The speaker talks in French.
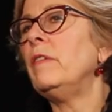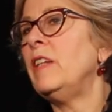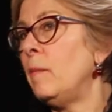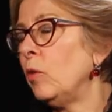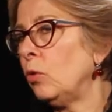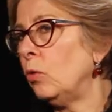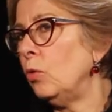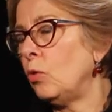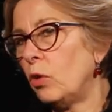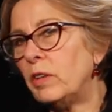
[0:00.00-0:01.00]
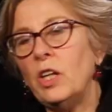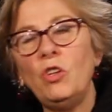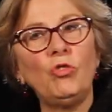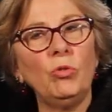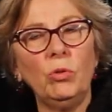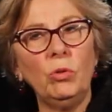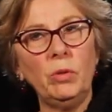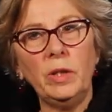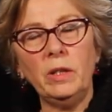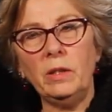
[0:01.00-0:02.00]
évidemment dans le cortège
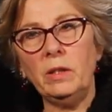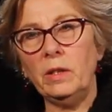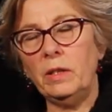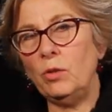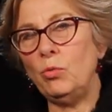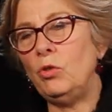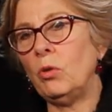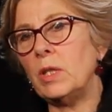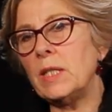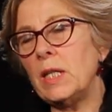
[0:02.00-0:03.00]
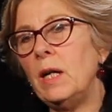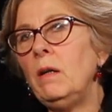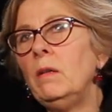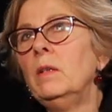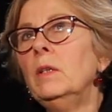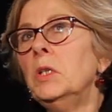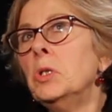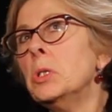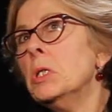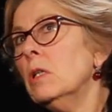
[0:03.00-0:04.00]
euh, étudiant-lycéen.
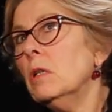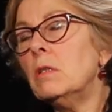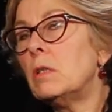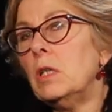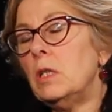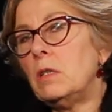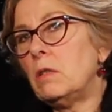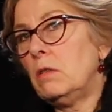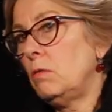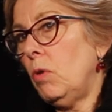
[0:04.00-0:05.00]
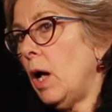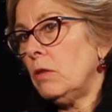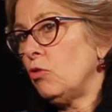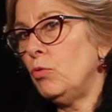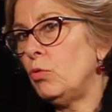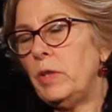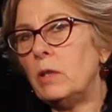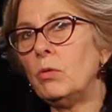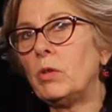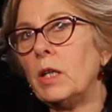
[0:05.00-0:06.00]
C'est voilà, je me
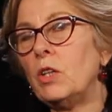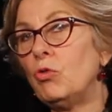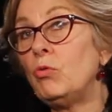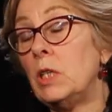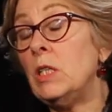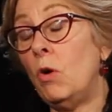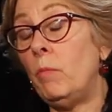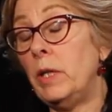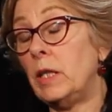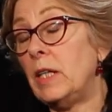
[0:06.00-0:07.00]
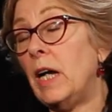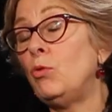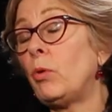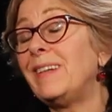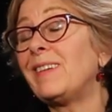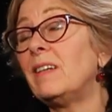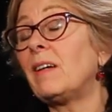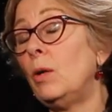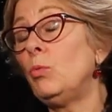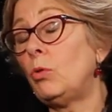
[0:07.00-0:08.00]
souviens de quelque chose d'énorme qui a duré très
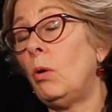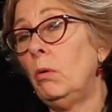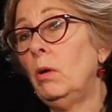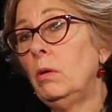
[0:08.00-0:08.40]
très longtemps.